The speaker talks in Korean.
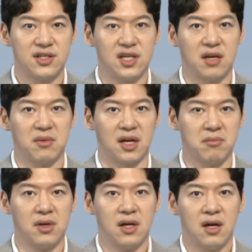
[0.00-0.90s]

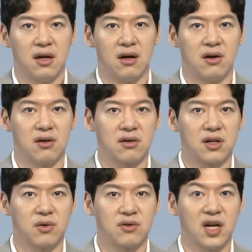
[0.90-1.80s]
HMM 어,
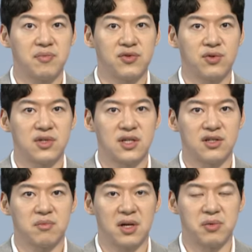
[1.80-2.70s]
그리고 크래프톤
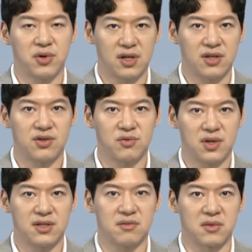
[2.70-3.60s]
실적 발표가
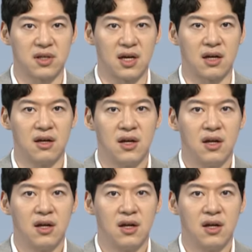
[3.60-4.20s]
예정돼 있습니다.